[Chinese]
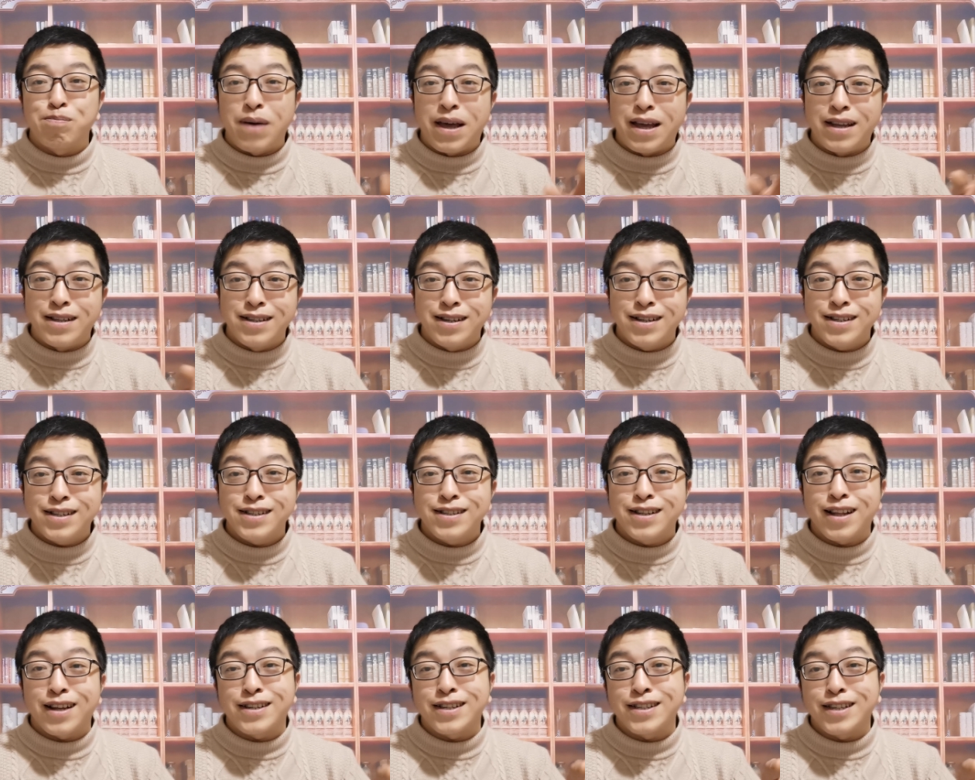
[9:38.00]
北京
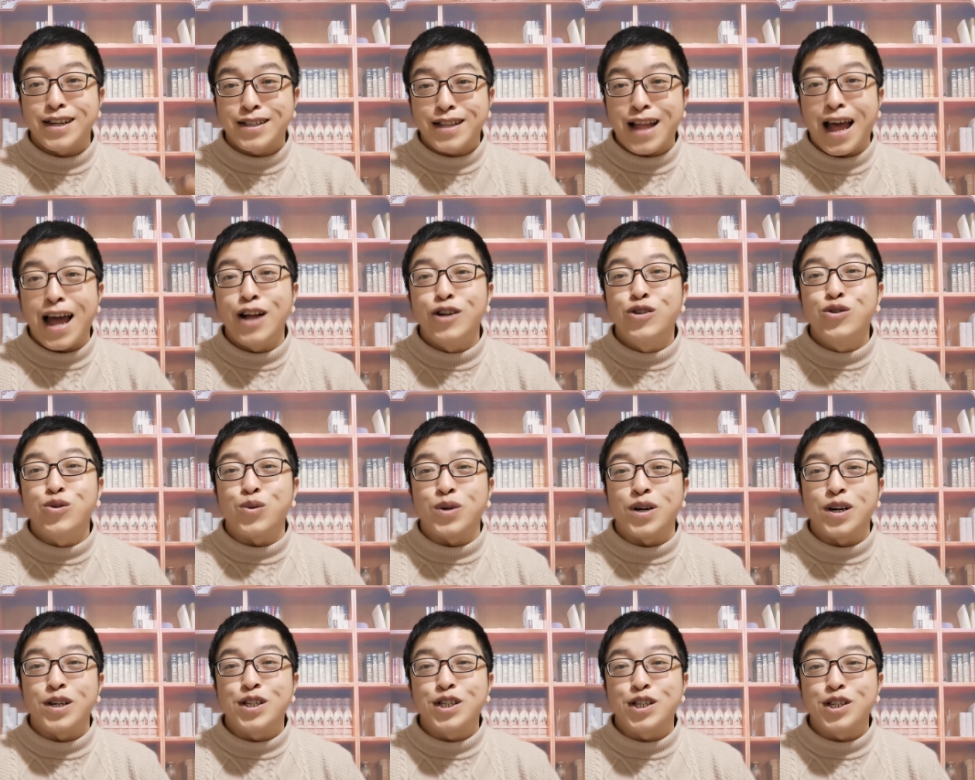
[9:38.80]
市的这些摊
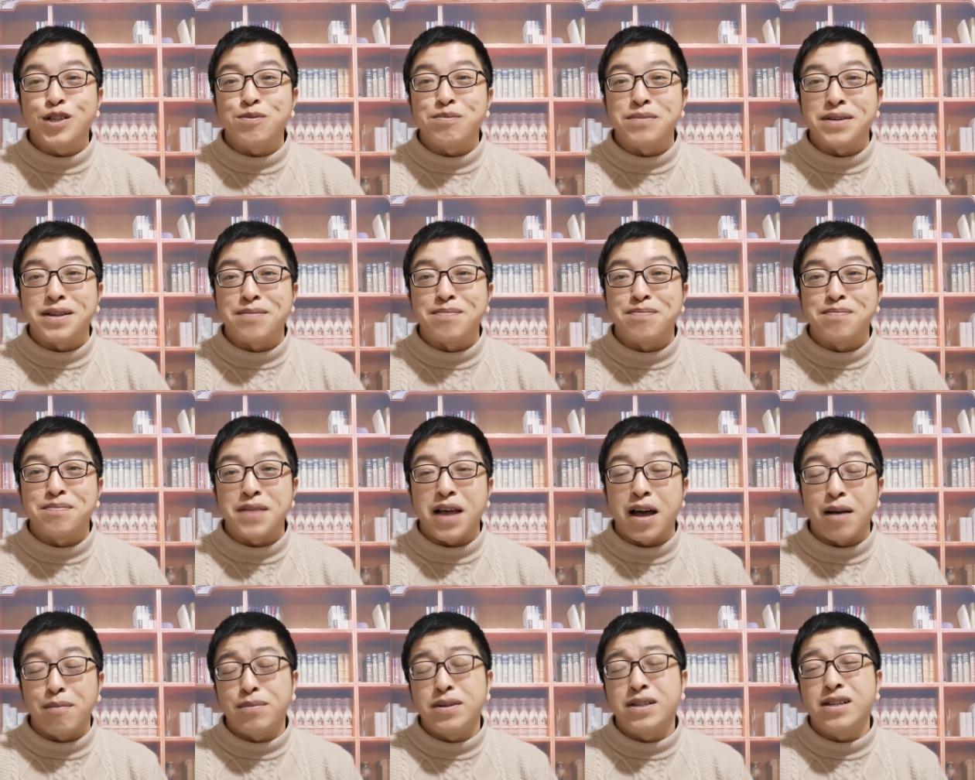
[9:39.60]
主和市民
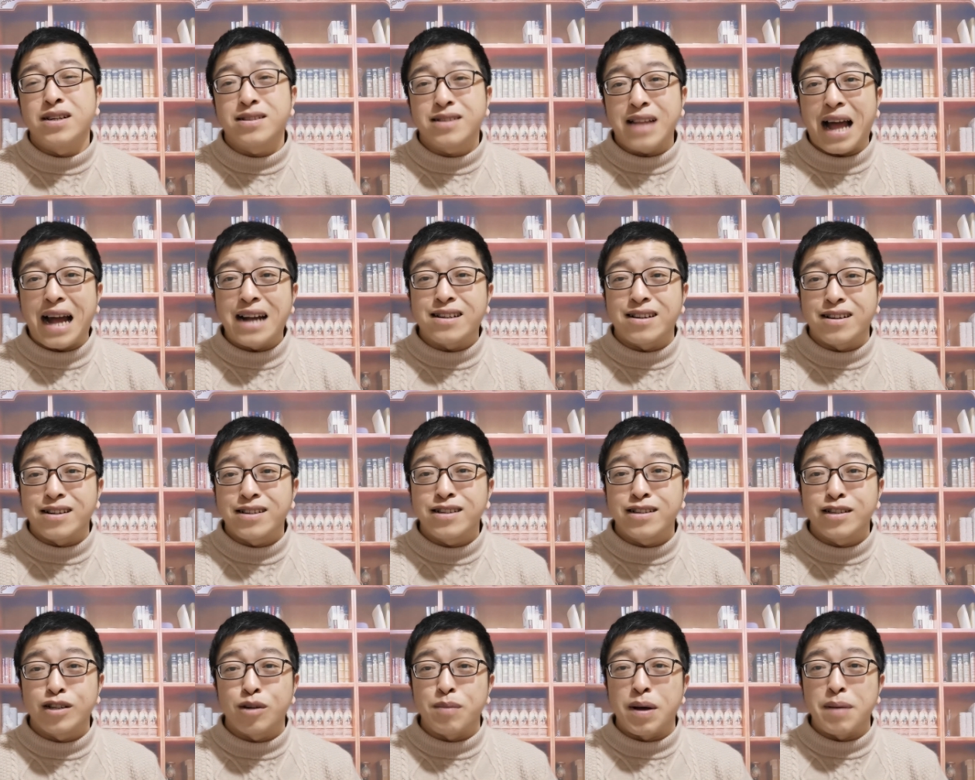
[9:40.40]
啊，毕竟大城
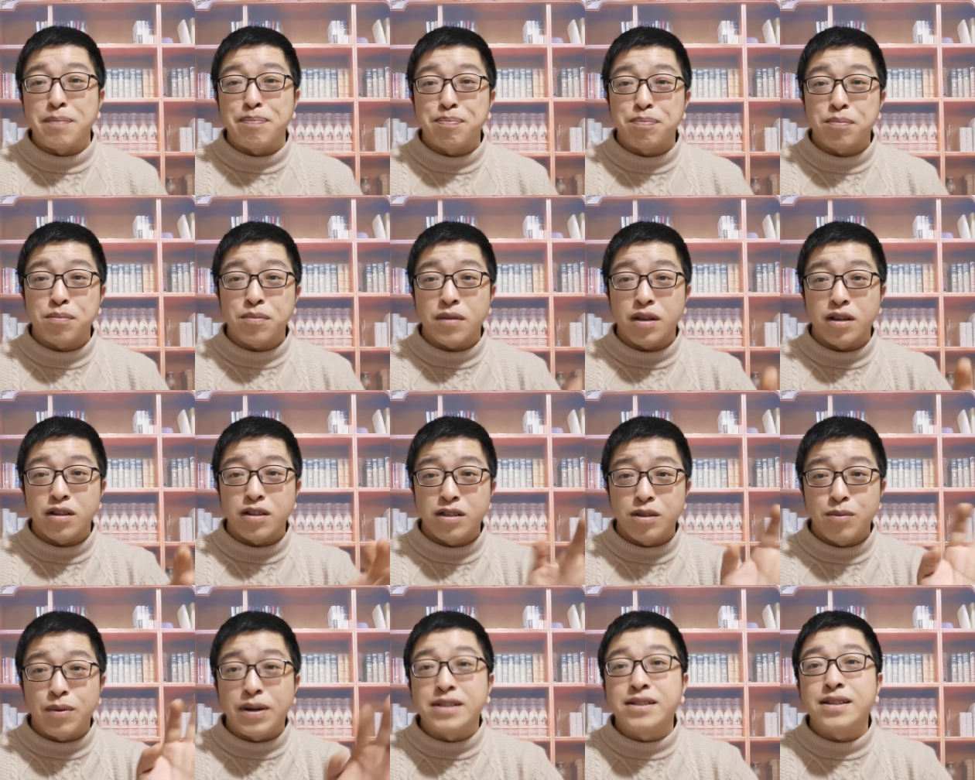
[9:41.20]
市的嘛，
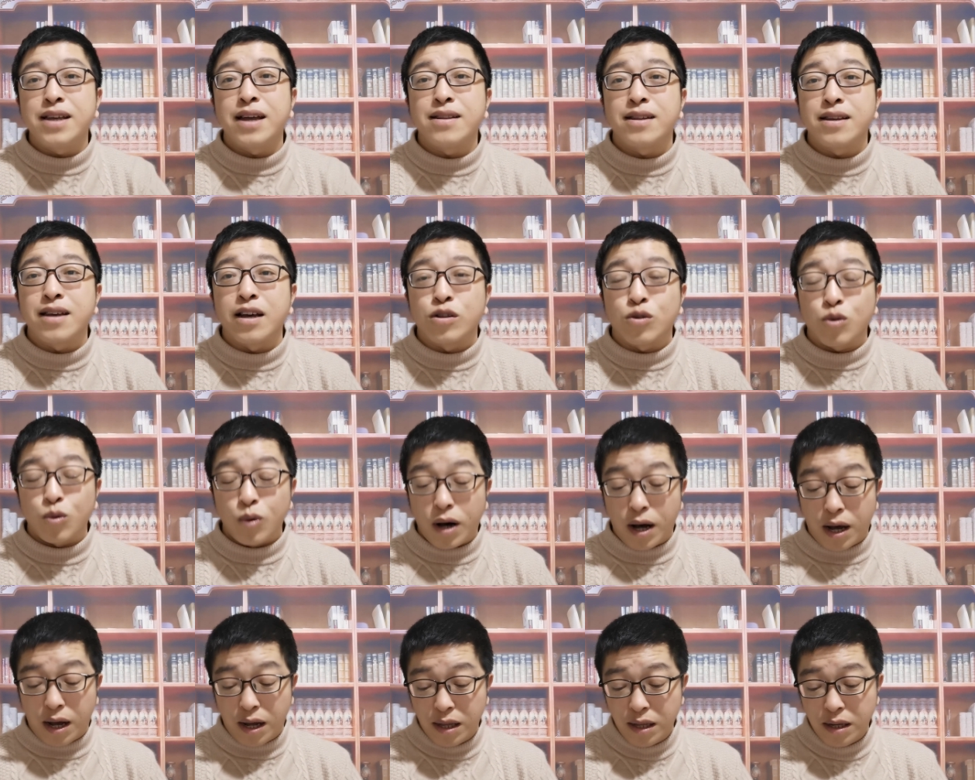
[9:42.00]
对吧？见的也
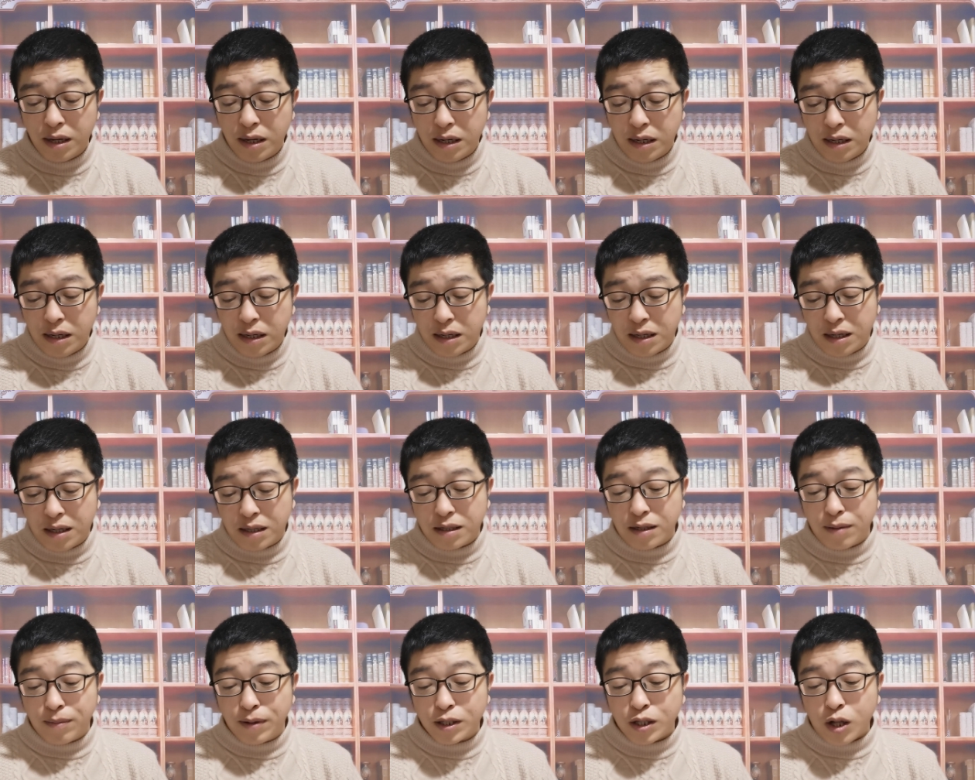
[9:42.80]
多啊。
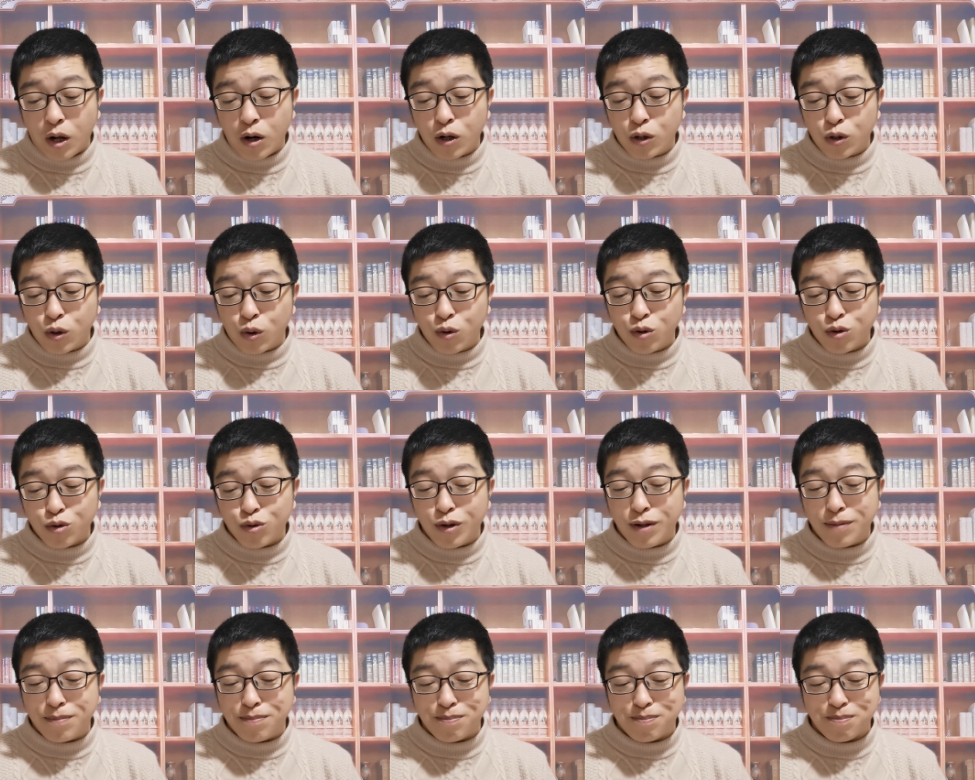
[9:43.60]
呃，那么到了农
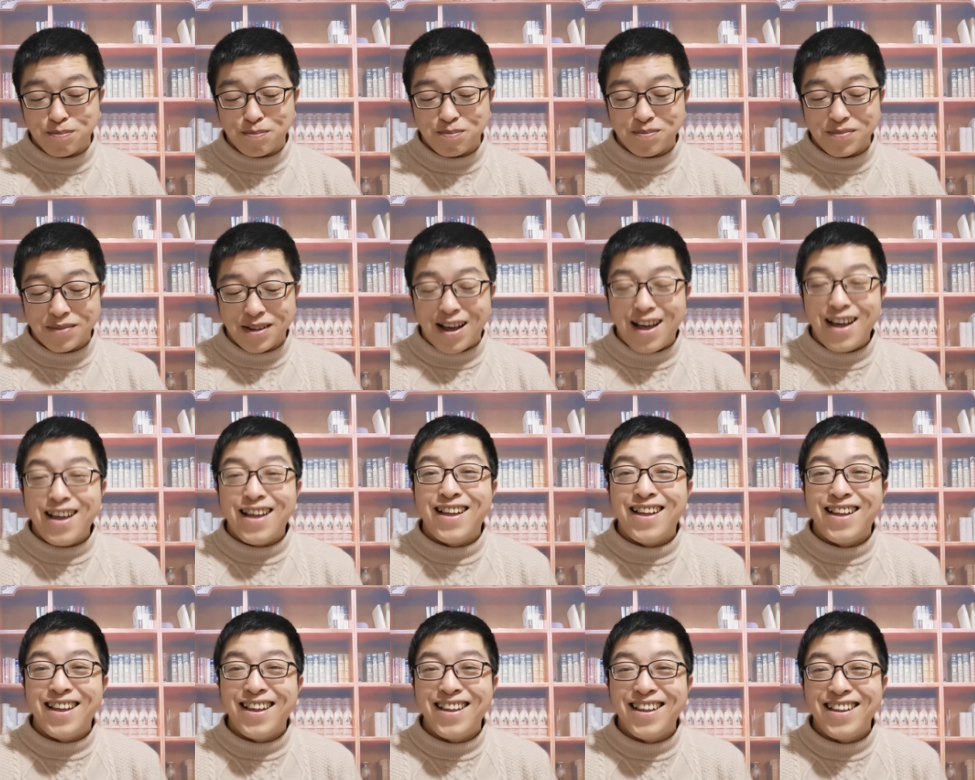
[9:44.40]
村，呵
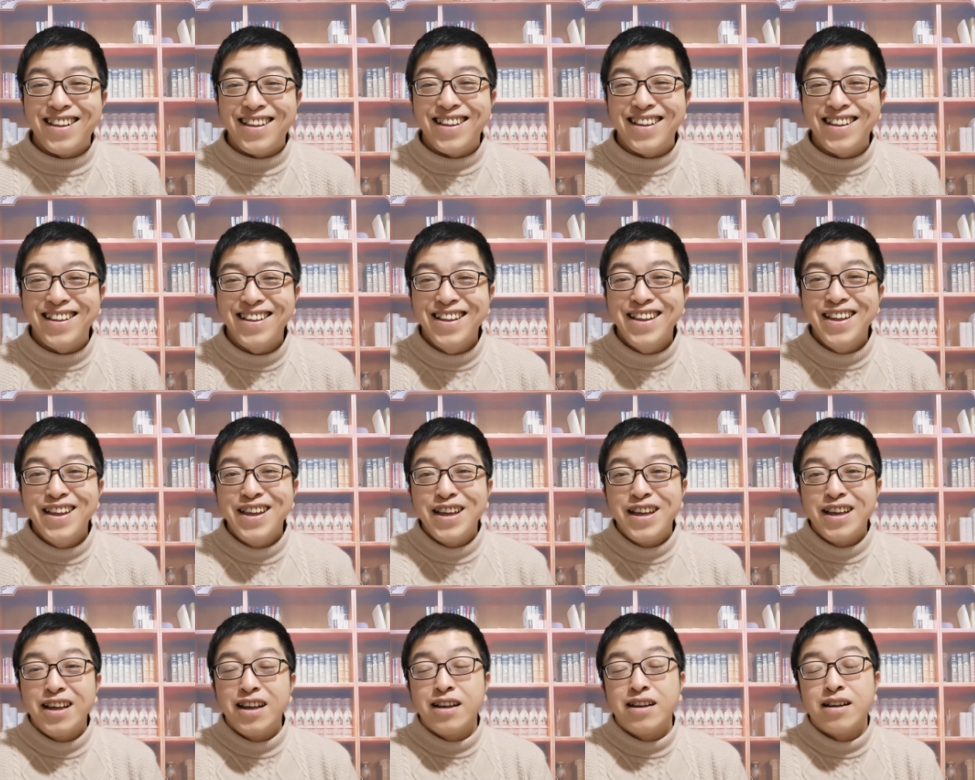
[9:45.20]
呵
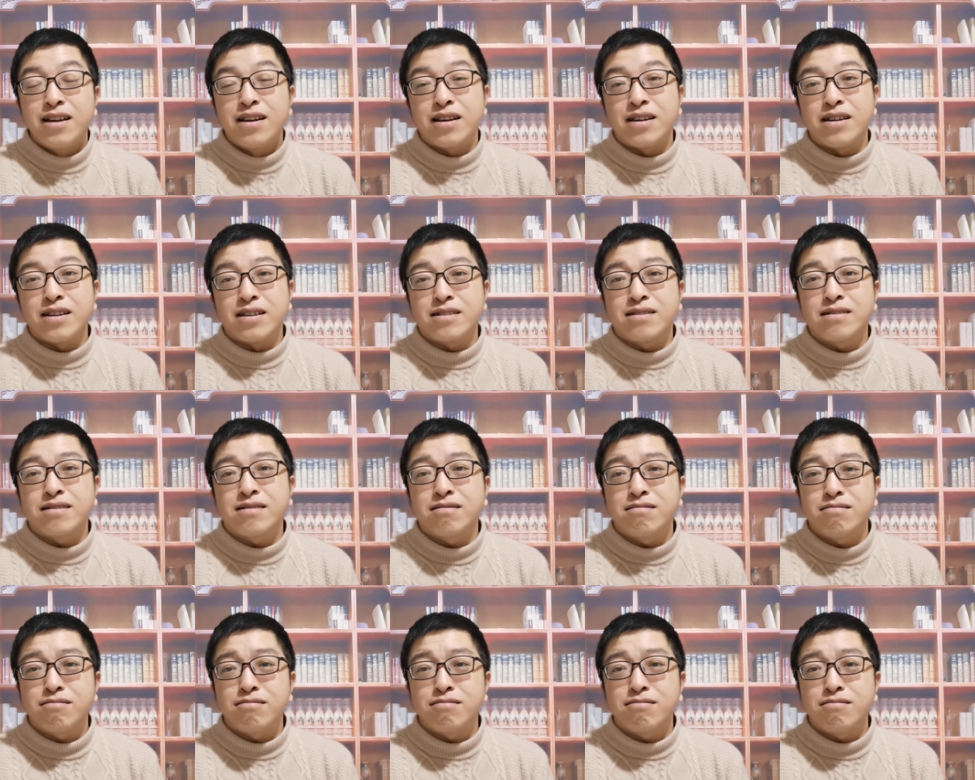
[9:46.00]
呃。